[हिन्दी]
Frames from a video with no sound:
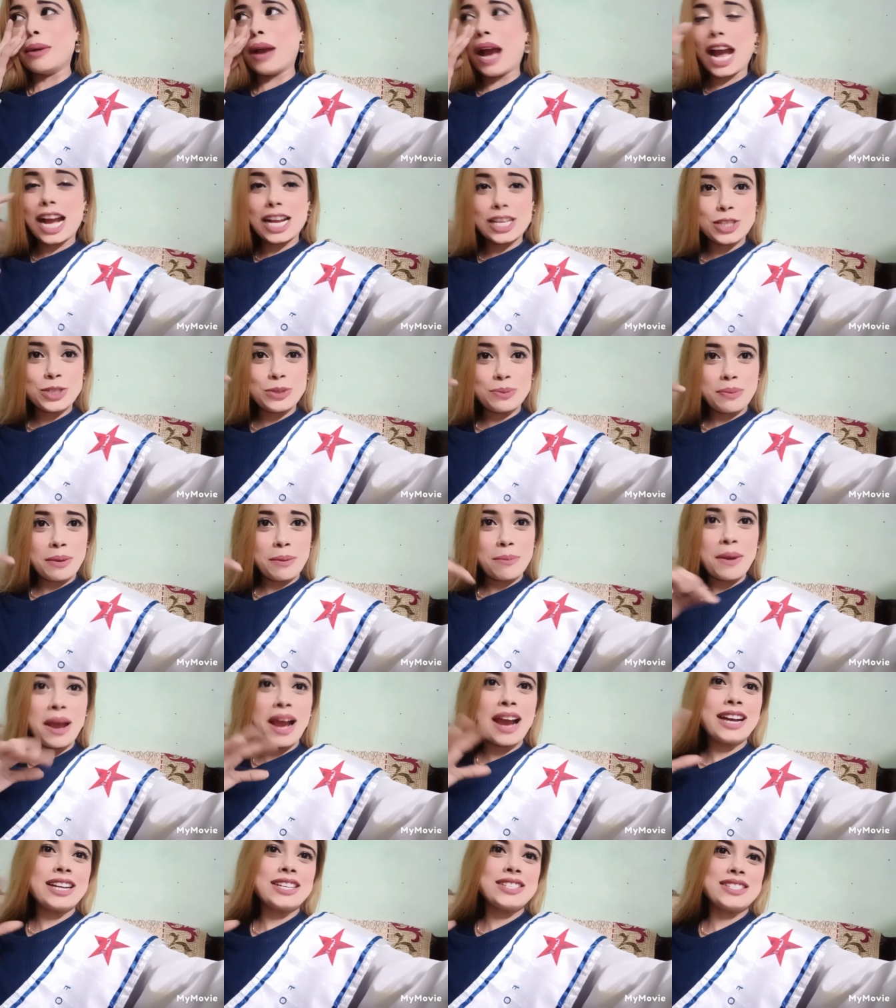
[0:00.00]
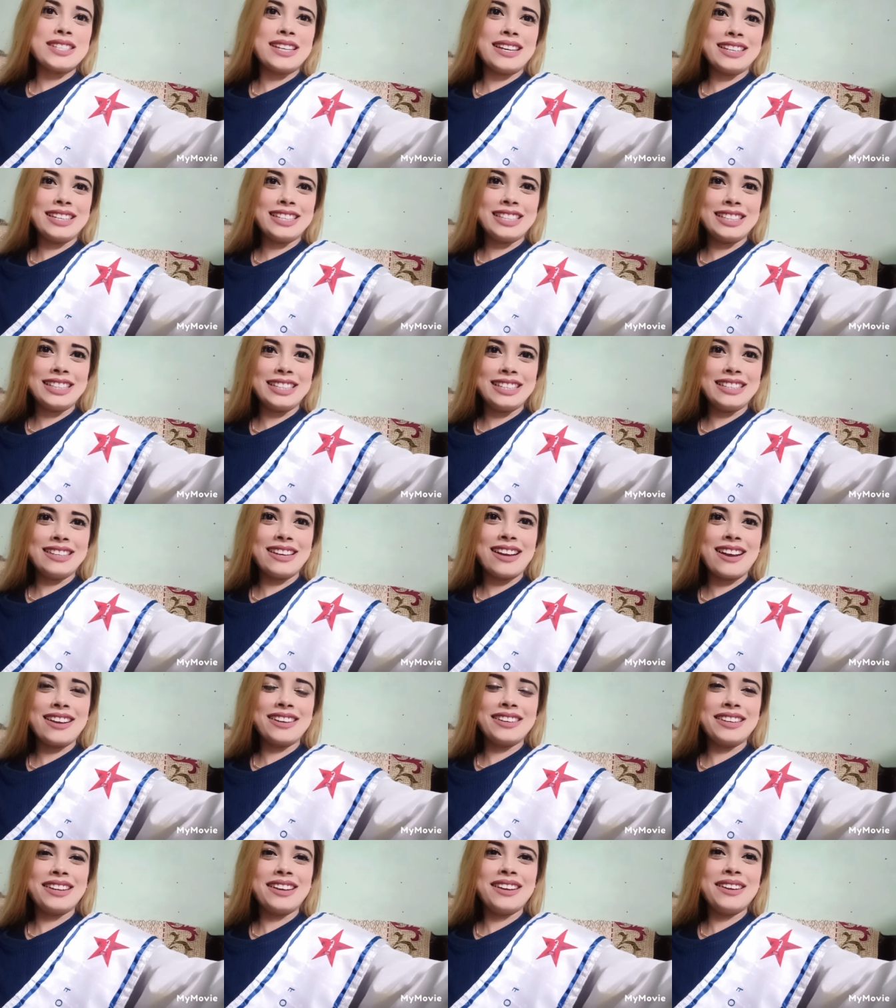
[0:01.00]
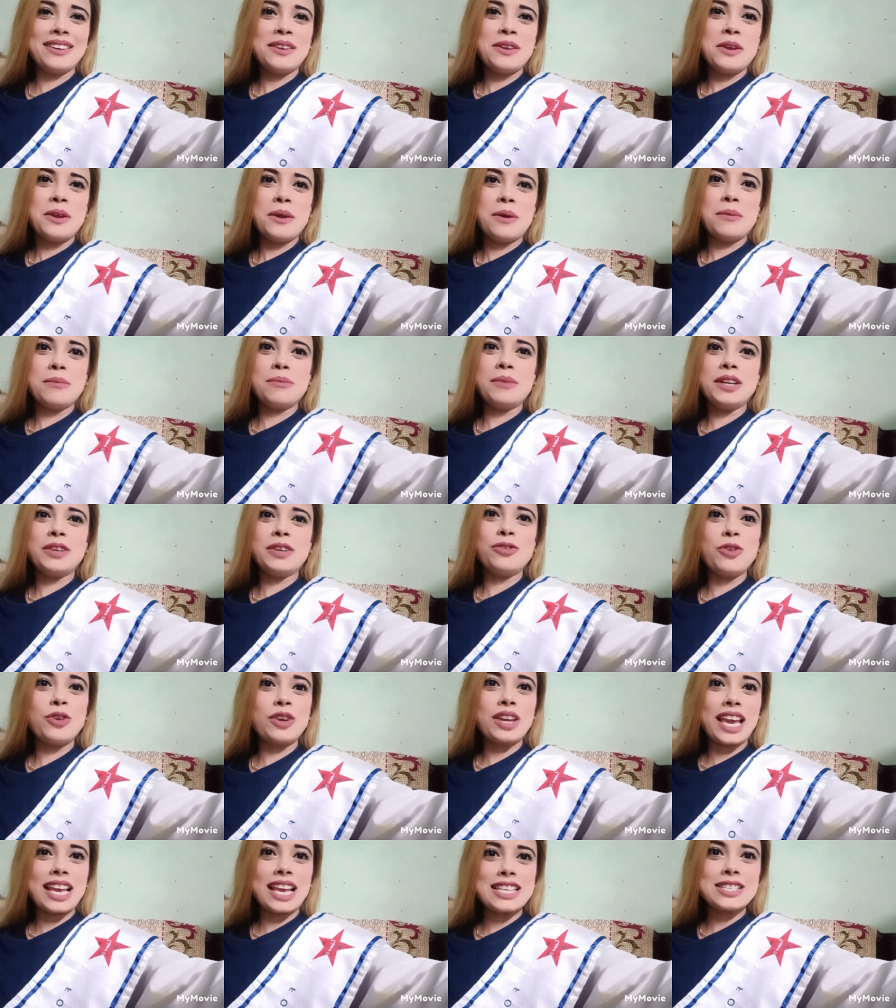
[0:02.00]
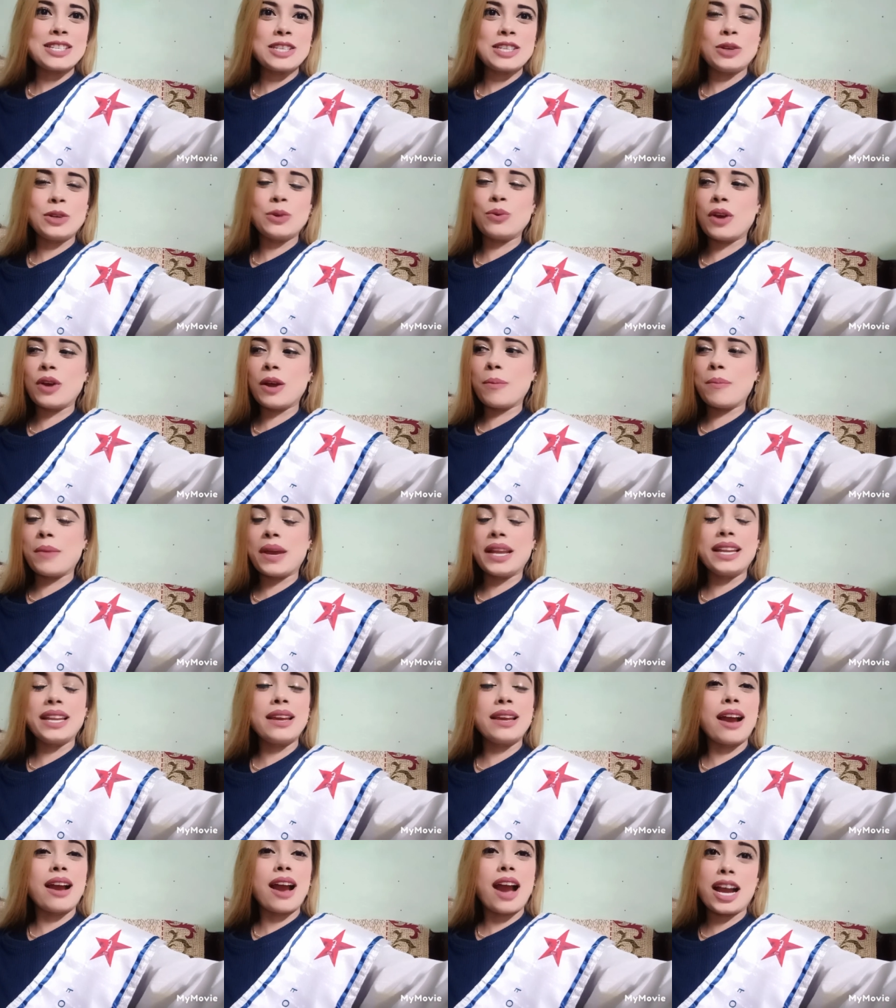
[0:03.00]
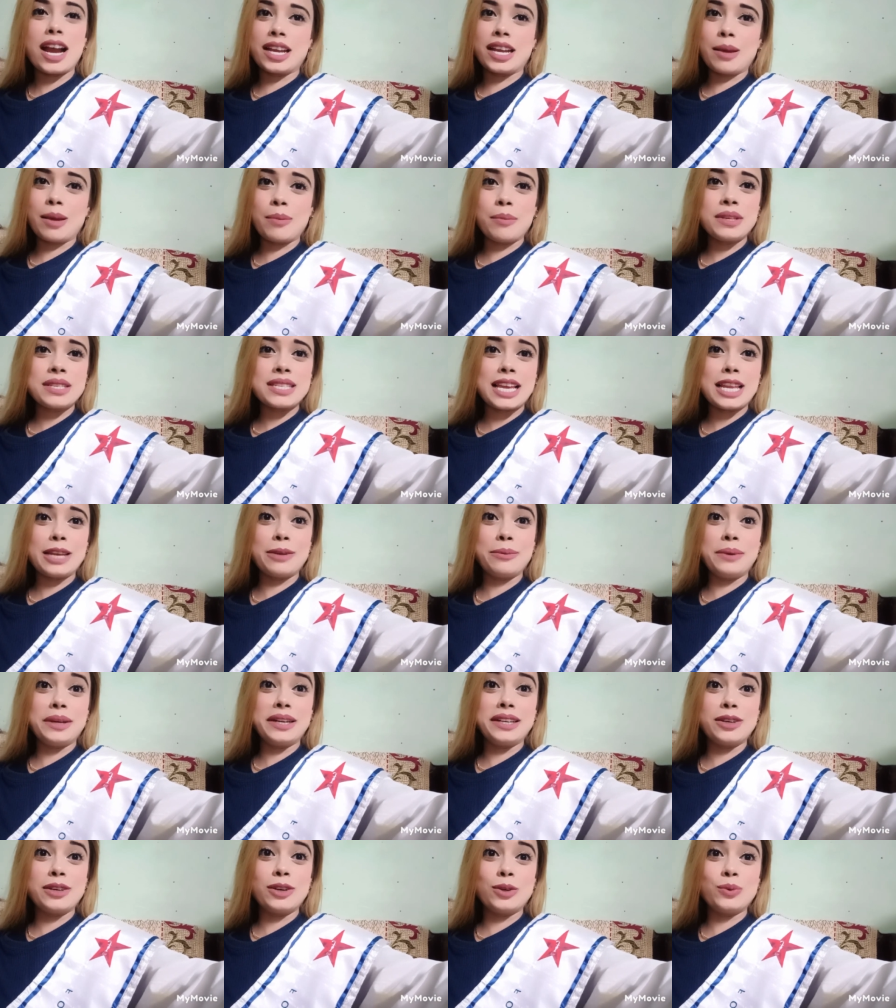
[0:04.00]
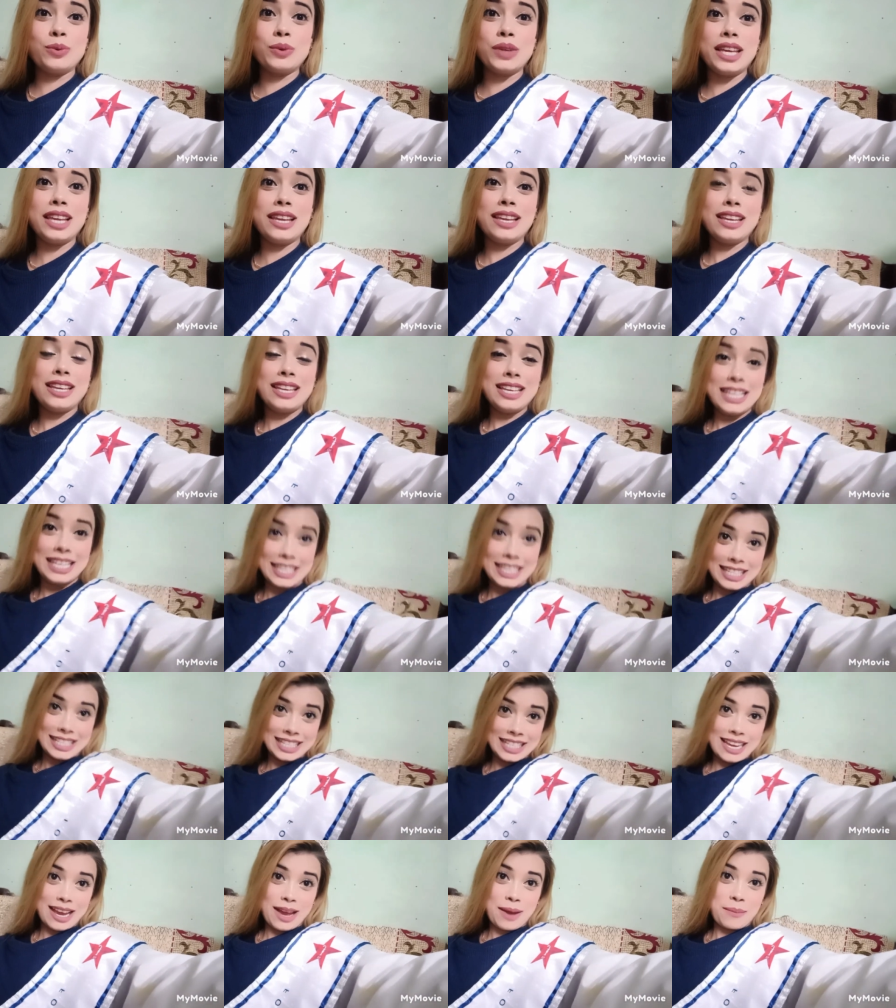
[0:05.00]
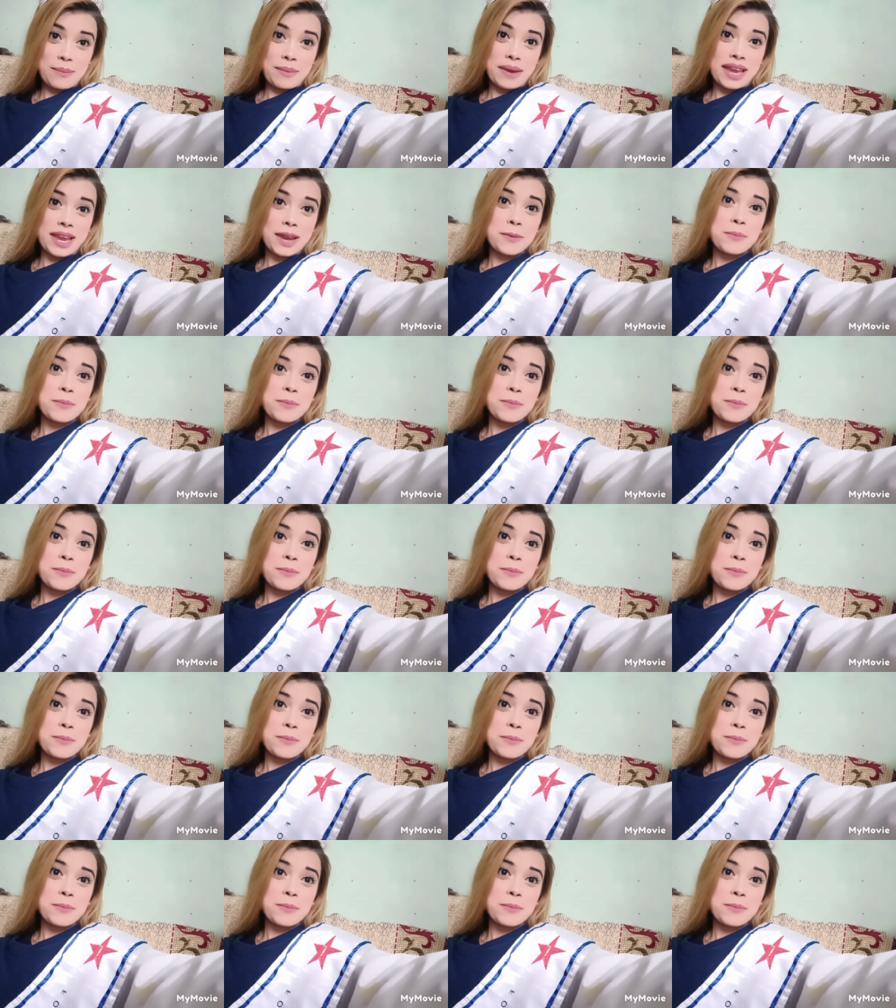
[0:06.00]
आज मैं बाहर जा रही थी आगरा बट वो कैंसिल हुआ मैंने आगरा में सेलिब्रेट करूँगी या मैं